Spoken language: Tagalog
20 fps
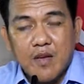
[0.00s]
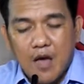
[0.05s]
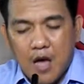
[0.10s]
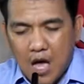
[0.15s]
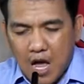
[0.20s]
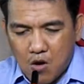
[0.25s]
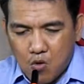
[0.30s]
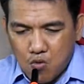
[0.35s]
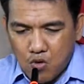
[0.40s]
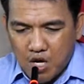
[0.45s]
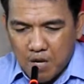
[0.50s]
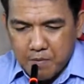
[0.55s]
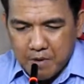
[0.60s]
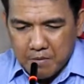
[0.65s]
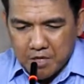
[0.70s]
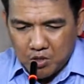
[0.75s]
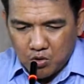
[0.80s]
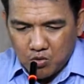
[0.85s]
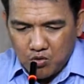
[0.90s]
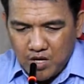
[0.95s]
akong
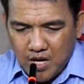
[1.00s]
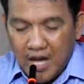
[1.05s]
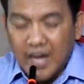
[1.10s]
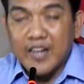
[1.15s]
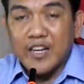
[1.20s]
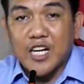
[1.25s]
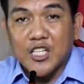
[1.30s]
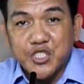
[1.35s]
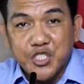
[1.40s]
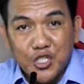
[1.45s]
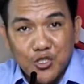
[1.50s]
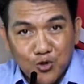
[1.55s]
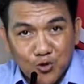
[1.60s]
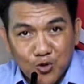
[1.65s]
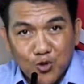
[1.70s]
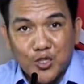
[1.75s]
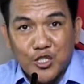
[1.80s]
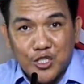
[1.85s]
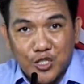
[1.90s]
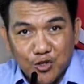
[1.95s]
gipamatud-an nga
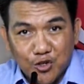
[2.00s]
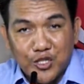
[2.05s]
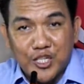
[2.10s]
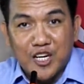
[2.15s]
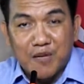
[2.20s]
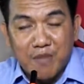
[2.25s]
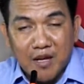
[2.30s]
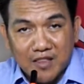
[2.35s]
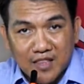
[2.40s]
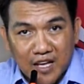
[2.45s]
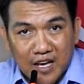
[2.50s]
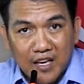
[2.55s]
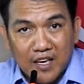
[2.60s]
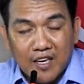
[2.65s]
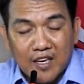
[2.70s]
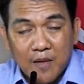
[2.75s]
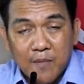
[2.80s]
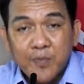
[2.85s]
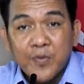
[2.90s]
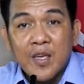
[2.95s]
tinuod yun namatay